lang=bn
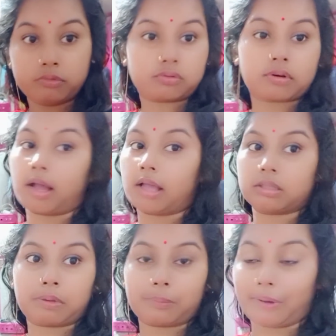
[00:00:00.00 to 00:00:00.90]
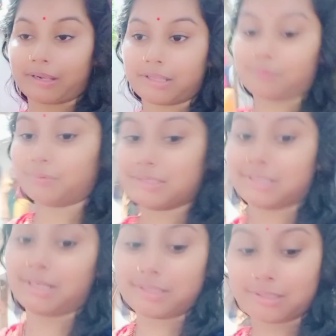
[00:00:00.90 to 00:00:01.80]
ভীষণ গা হাত পা ব্যথা
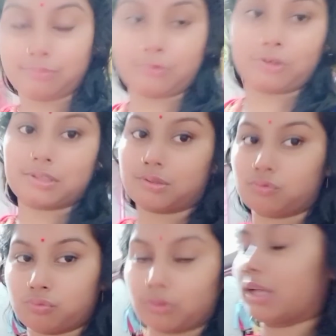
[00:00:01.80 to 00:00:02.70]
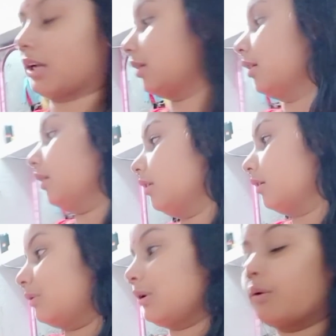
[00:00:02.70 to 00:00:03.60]
করছে আর কি মনে হচ্ছে একটু শুয়ে থাকি
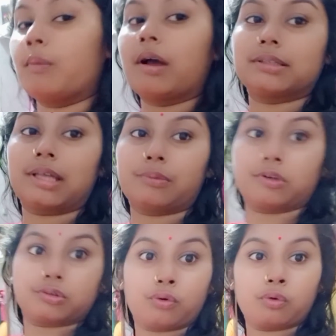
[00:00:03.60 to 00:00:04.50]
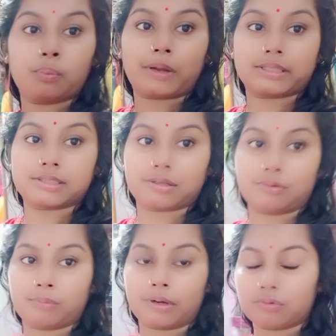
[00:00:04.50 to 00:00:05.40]
ঘুমাই তাই মনে হচ্ছে ঘুম পাচ্ছে
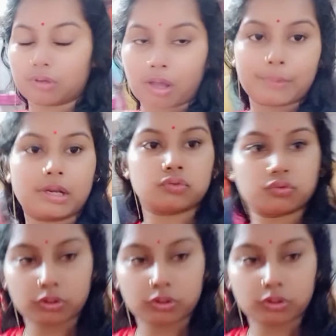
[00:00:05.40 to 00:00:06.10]
ঘুমানোটা হবে না